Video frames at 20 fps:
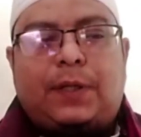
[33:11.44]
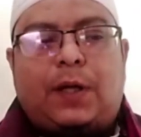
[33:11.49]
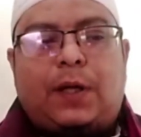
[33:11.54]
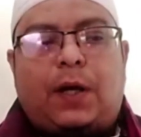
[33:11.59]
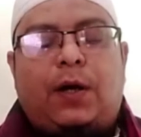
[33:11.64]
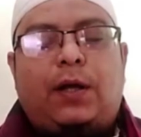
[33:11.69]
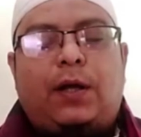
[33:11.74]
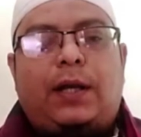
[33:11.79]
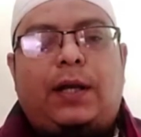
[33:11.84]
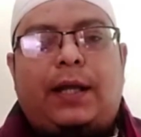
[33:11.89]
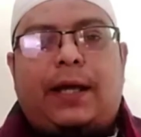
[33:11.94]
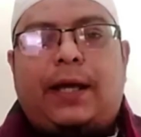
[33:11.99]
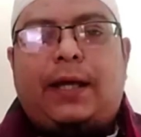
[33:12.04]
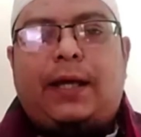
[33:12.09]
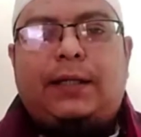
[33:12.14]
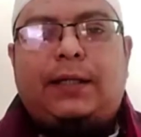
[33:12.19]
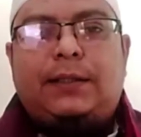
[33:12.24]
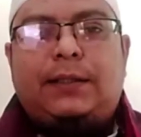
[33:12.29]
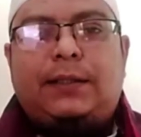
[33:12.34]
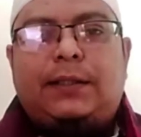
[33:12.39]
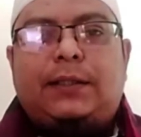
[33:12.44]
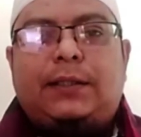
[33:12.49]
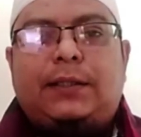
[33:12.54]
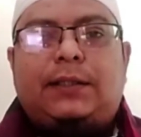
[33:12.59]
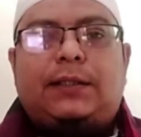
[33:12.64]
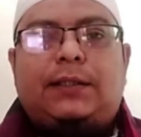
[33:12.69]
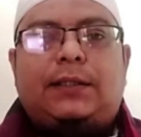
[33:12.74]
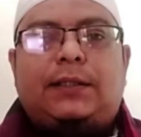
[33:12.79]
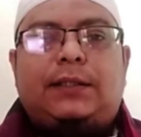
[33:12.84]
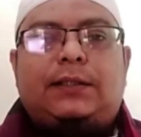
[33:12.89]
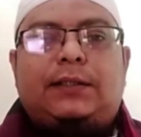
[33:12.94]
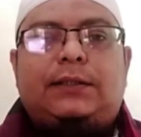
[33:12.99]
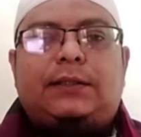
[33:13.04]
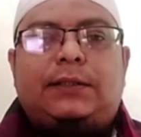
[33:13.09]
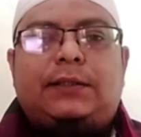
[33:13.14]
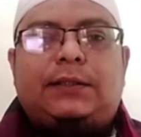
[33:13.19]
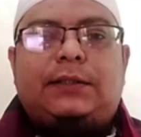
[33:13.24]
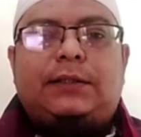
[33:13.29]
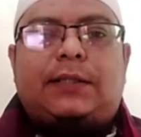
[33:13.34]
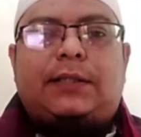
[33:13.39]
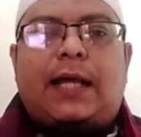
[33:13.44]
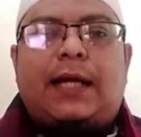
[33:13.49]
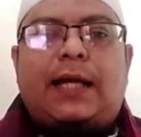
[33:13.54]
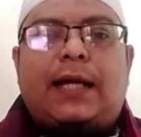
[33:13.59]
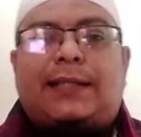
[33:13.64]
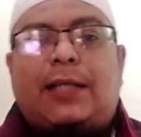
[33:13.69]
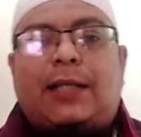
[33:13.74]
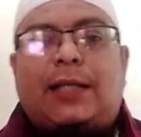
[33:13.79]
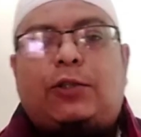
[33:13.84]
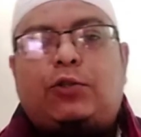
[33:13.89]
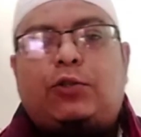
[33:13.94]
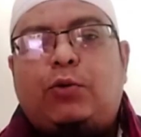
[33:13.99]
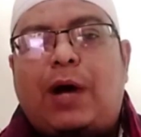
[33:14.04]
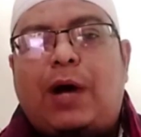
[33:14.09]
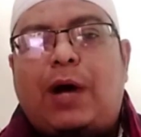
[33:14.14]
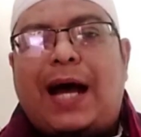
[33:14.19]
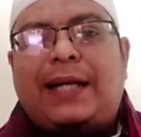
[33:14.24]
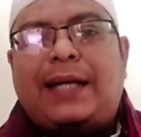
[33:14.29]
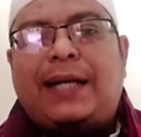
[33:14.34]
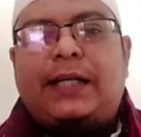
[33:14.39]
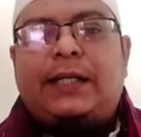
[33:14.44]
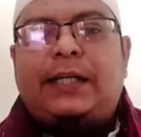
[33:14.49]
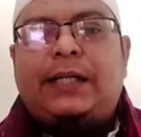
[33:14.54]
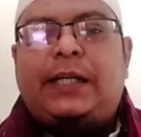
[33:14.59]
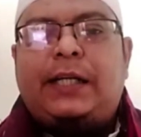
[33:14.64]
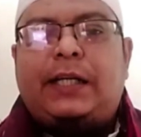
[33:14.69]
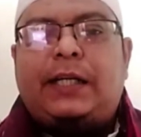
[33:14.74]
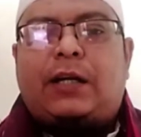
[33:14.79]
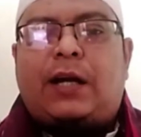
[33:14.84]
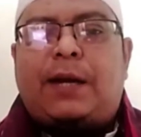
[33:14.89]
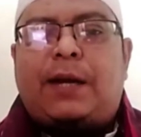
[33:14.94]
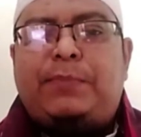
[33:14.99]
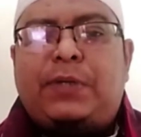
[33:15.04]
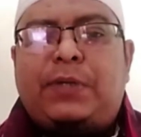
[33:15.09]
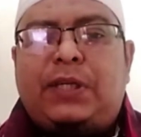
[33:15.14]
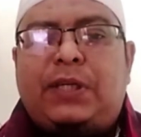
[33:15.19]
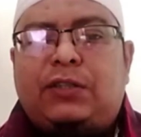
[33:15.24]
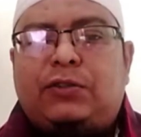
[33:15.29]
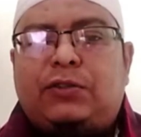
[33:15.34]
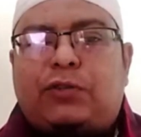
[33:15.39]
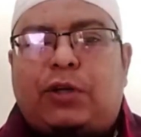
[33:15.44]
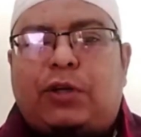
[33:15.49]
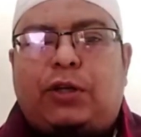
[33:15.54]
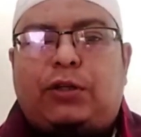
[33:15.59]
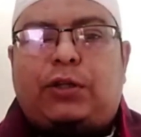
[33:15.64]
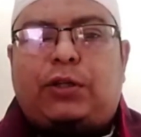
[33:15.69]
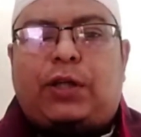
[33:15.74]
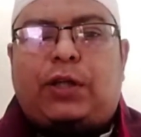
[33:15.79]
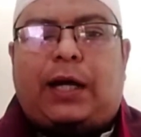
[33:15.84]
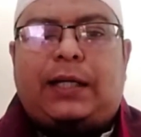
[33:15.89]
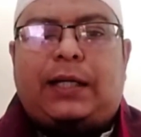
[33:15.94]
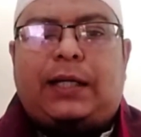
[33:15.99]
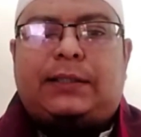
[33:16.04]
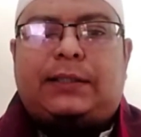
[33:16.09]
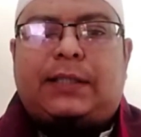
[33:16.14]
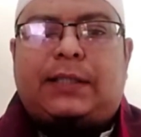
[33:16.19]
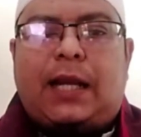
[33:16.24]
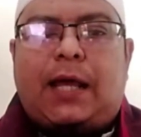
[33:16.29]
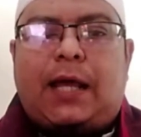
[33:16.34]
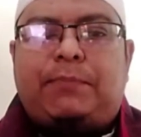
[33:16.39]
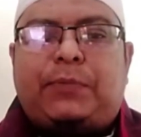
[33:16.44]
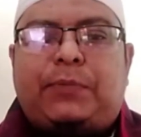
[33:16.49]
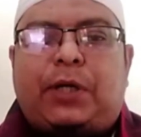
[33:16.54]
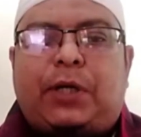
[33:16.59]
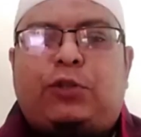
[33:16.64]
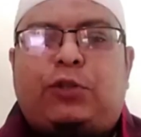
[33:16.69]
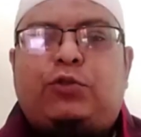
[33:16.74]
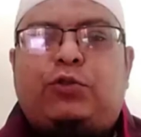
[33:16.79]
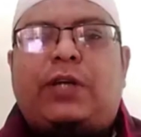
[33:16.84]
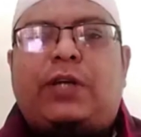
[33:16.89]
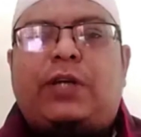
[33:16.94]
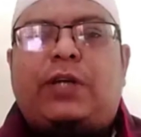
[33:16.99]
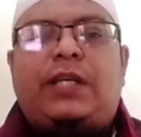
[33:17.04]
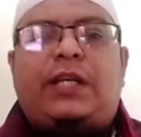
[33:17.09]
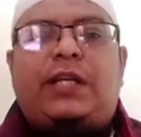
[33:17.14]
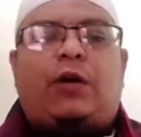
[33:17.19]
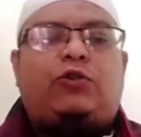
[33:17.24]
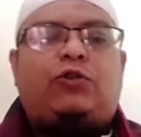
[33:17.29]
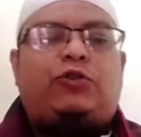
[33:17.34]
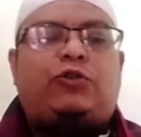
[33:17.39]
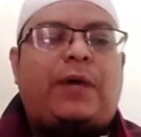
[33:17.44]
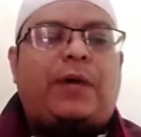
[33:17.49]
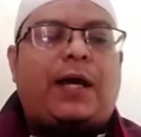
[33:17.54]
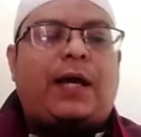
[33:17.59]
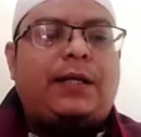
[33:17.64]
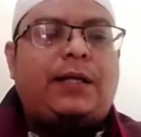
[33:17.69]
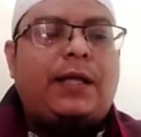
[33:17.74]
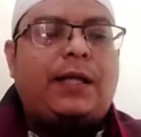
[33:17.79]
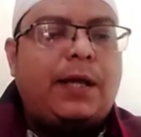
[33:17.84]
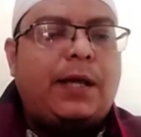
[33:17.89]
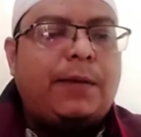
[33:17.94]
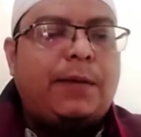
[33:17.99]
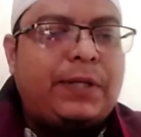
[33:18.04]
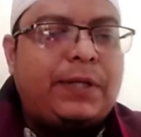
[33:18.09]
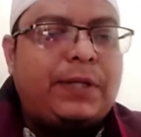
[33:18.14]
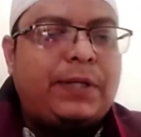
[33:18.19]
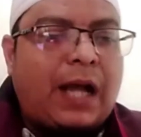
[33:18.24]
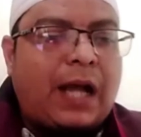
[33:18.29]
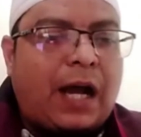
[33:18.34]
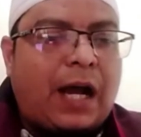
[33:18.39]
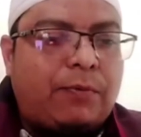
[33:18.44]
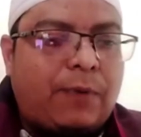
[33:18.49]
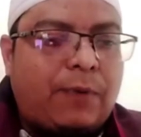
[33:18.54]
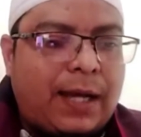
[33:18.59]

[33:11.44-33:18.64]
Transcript: salah satu anak didik Nabi Shallallahu Alaihi Wasallam yaitu Sayyidina Utsman bin Affan yang mana